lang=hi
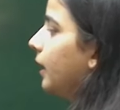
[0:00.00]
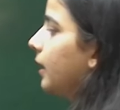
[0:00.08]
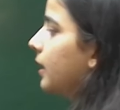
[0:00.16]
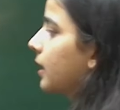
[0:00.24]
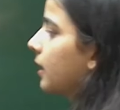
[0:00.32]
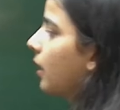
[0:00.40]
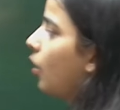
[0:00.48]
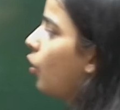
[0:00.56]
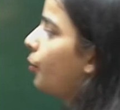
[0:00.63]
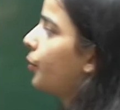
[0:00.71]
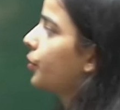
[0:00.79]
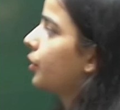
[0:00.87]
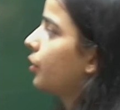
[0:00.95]
इसका
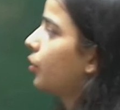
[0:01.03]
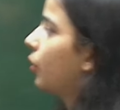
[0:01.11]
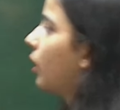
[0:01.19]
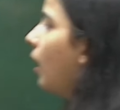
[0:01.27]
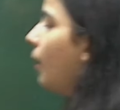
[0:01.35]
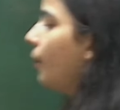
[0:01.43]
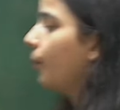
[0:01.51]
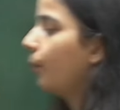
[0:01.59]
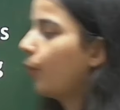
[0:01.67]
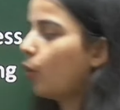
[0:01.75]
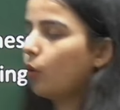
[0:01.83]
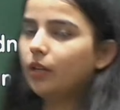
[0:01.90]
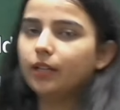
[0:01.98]
ऑपोजिट होगा
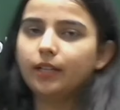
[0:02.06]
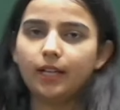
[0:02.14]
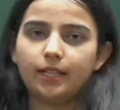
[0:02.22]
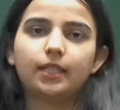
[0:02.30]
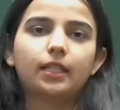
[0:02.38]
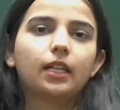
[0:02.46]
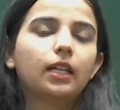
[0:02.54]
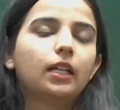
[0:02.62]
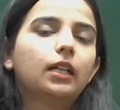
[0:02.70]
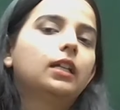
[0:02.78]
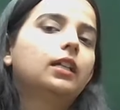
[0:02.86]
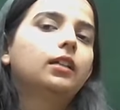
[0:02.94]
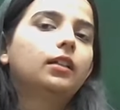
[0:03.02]
बोल्डनेस
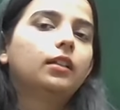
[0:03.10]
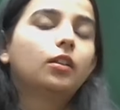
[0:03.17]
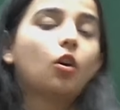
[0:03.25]
द